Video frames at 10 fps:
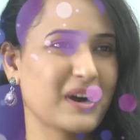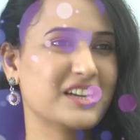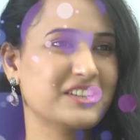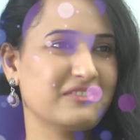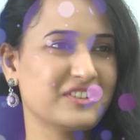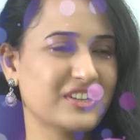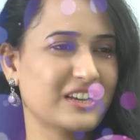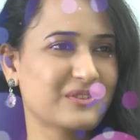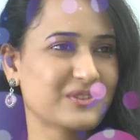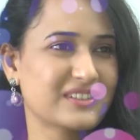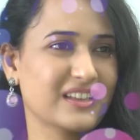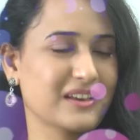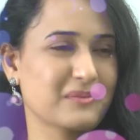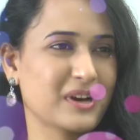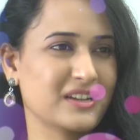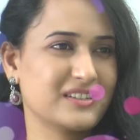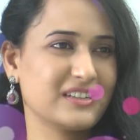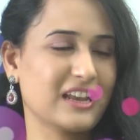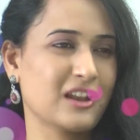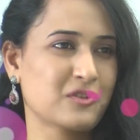మహర్షి విషయానికి వస్తే
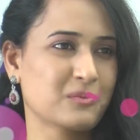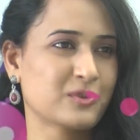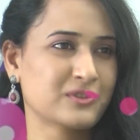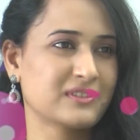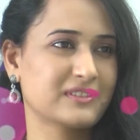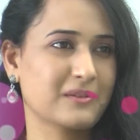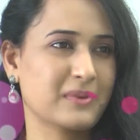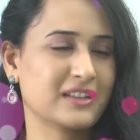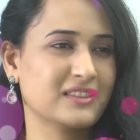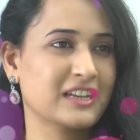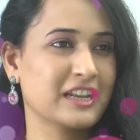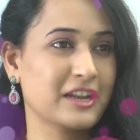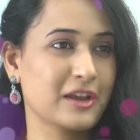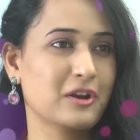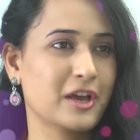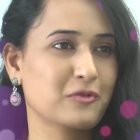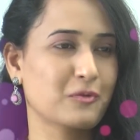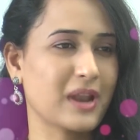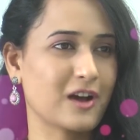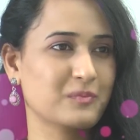మహర్షి ఎలా ఉండబోతుంది సార్ భరత్ అని నేనులో
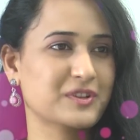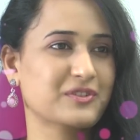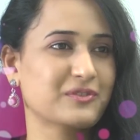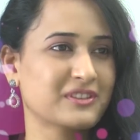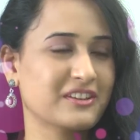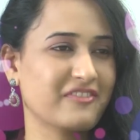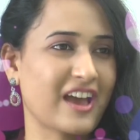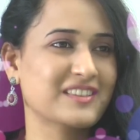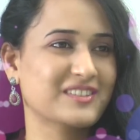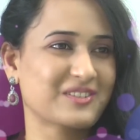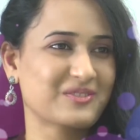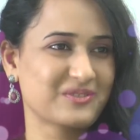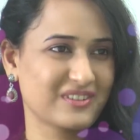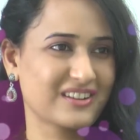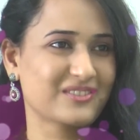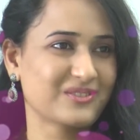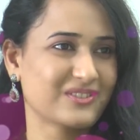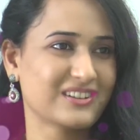ఇంకో బ్లాక్ బస్టర్ అవుతుందని ఫ్యాన్స్ అనుకుంటున్నారు